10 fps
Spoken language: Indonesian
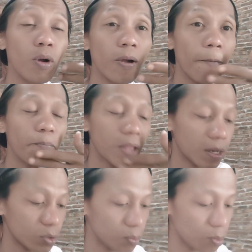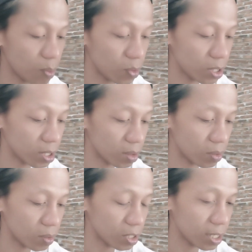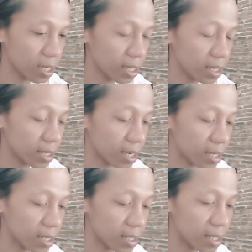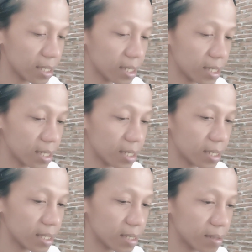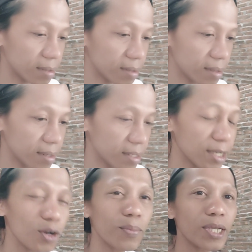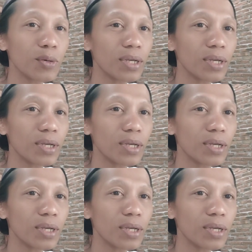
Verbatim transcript: ya dari subuh bunyi terus. Saya ini dino minggu